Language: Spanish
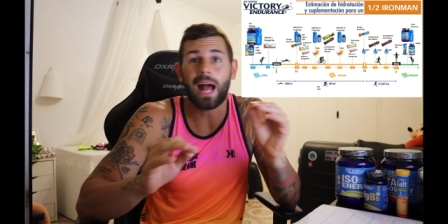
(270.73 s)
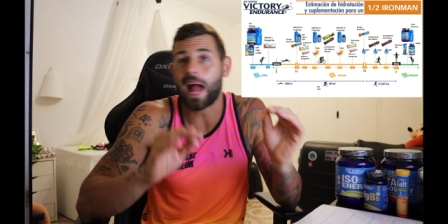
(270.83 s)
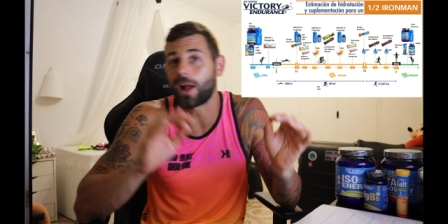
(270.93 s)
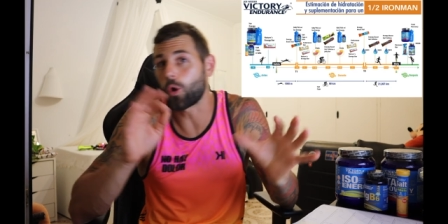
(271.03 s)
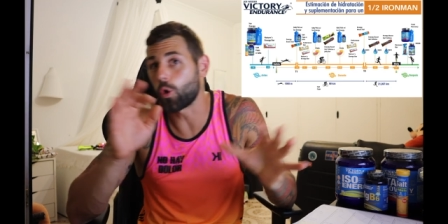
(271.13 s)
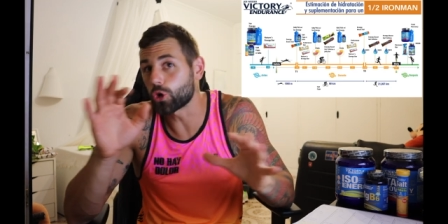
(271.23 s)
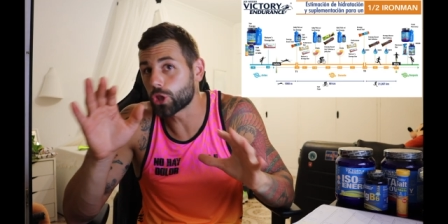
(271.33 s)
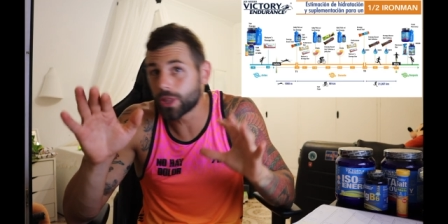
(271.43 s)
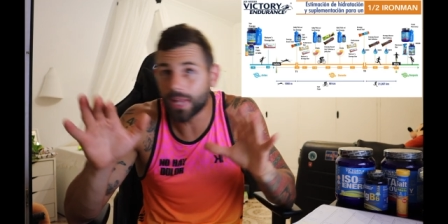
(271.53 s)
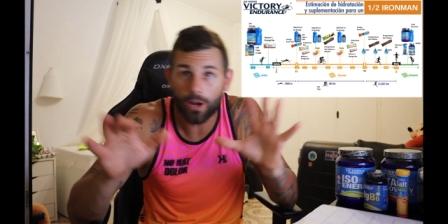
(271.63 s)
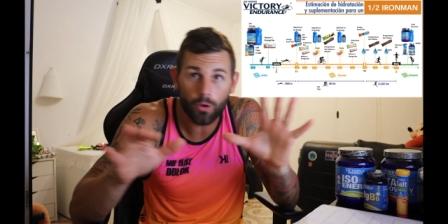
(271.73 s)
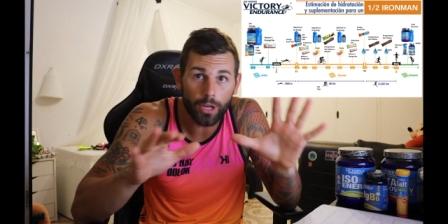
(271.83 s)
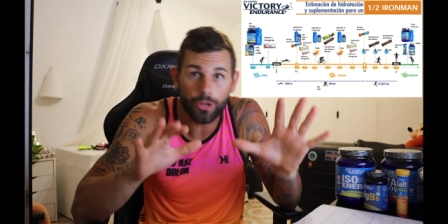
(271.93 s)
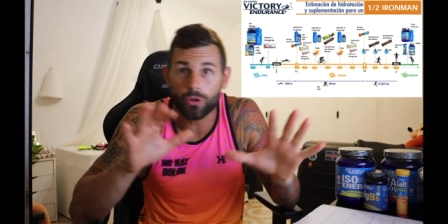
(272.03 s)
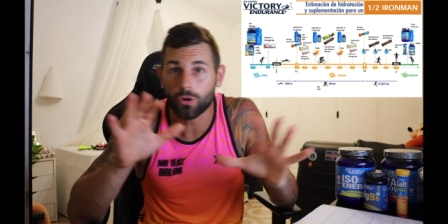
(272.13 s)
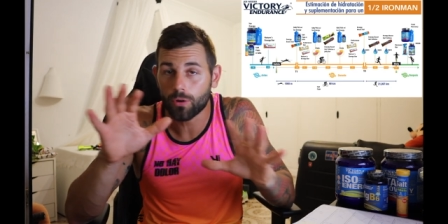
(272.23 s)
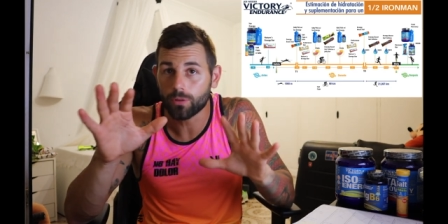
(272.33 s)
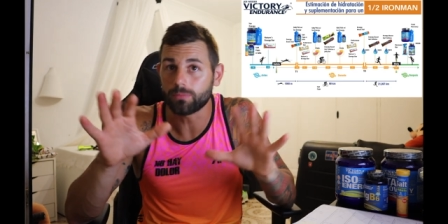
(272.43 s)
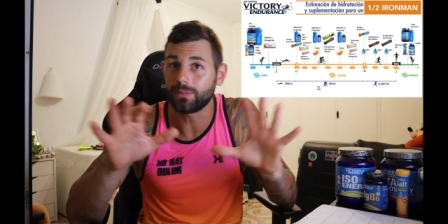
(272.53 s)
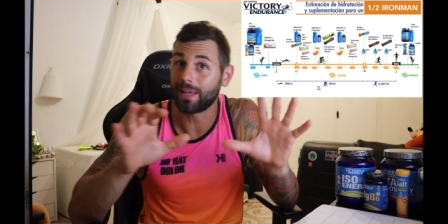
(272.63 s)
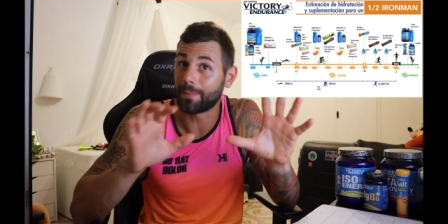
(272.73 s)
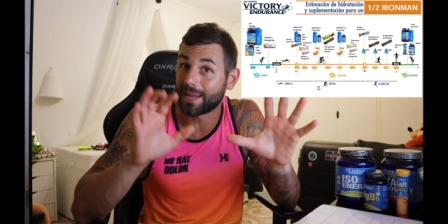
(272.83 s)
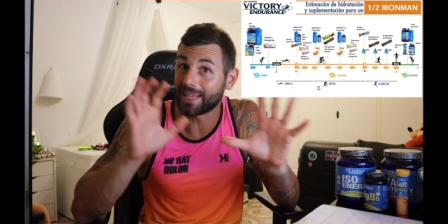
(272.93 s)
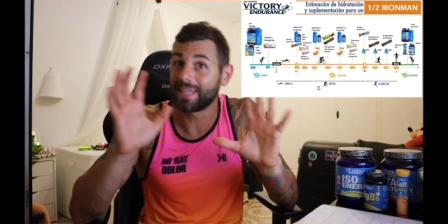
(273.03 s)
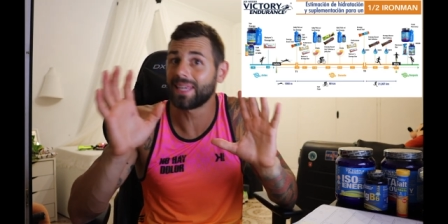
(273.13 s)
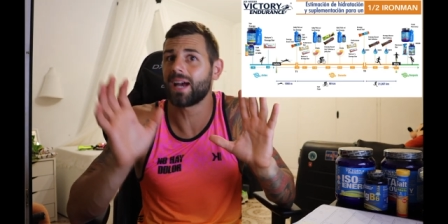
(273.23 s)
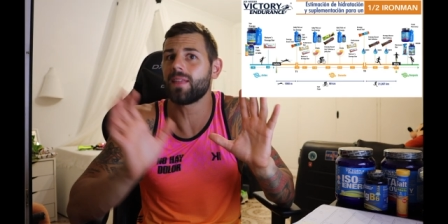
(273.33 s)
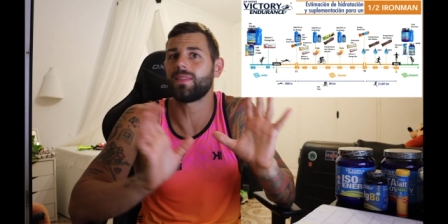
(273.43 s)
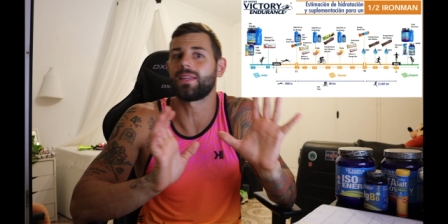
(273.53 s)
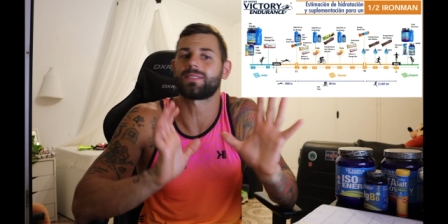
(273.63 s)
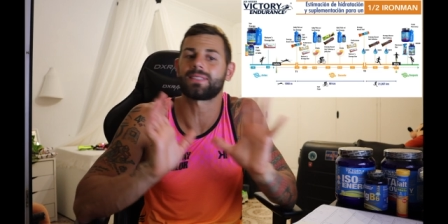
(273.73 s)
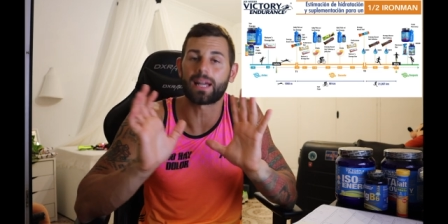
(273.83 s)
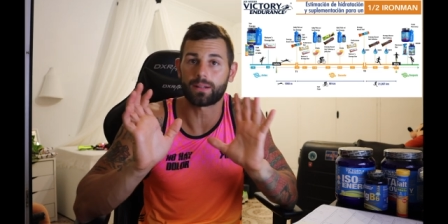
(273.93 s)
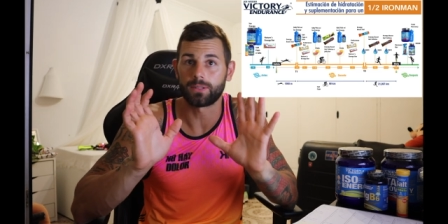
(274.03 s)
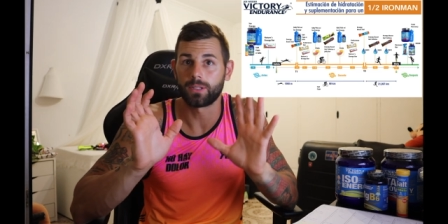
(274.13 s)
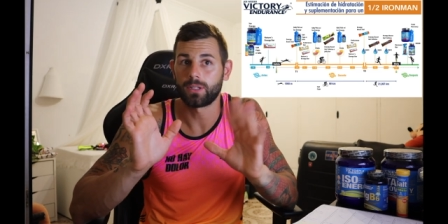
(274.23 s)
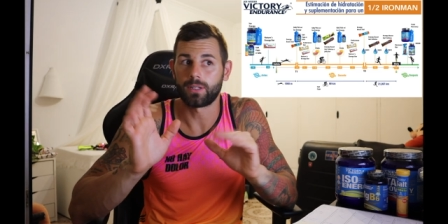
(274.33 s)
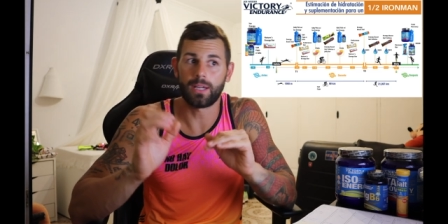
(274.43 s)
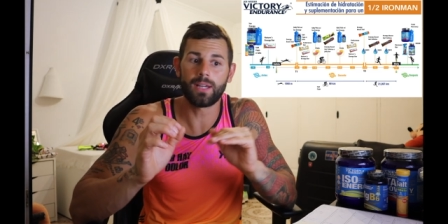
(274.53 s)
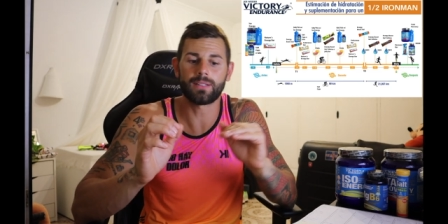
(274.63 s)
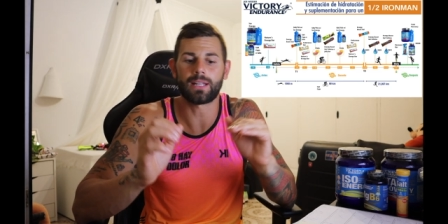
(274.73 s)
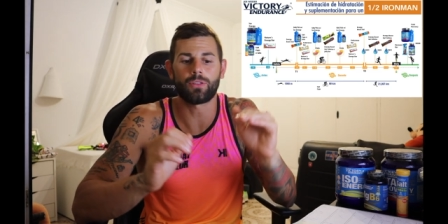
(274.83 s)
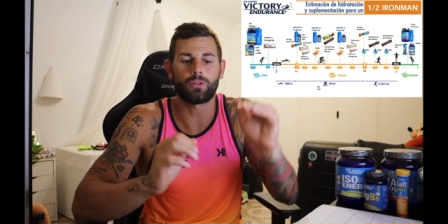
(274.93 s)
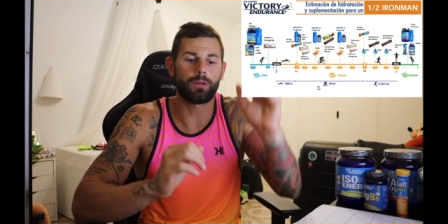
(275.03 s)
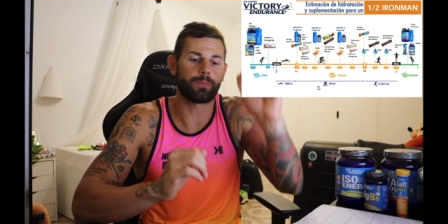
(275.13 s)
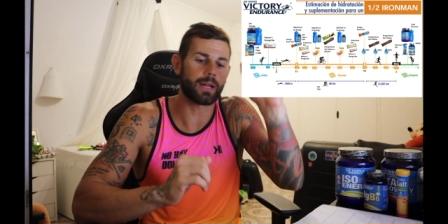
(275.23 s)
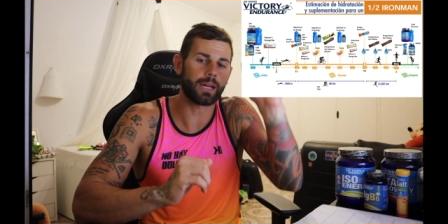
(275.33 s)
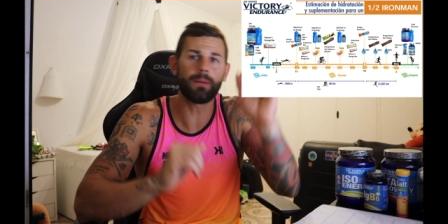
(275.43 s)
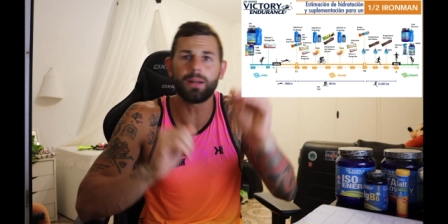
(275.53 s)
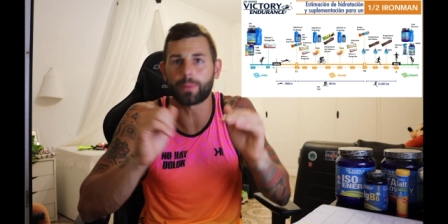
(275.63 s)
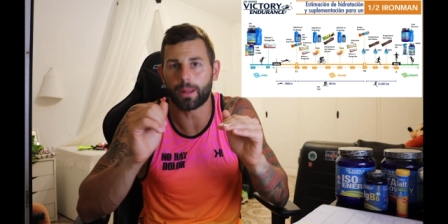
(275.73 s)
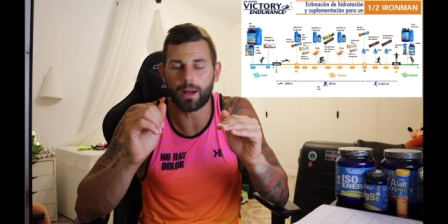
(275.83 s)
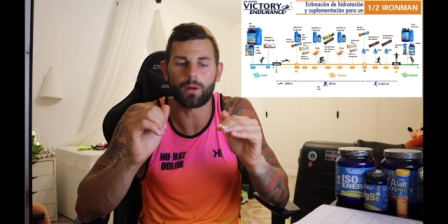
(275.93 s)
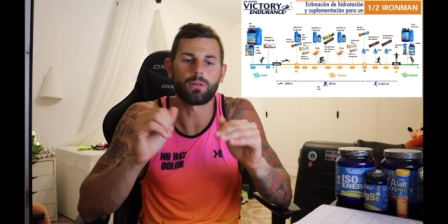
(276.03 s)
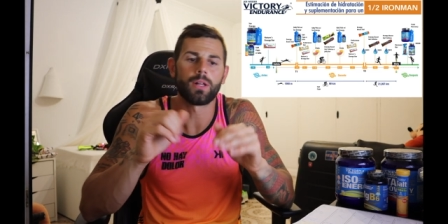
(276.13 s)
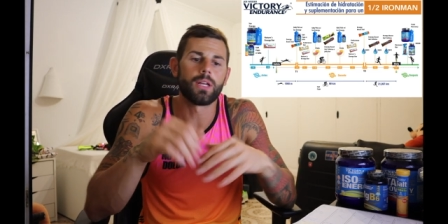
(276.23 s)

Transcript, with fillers: acorde a lo que yo debería de estar, ¿eh? tirando ni por arriba ni por abajo.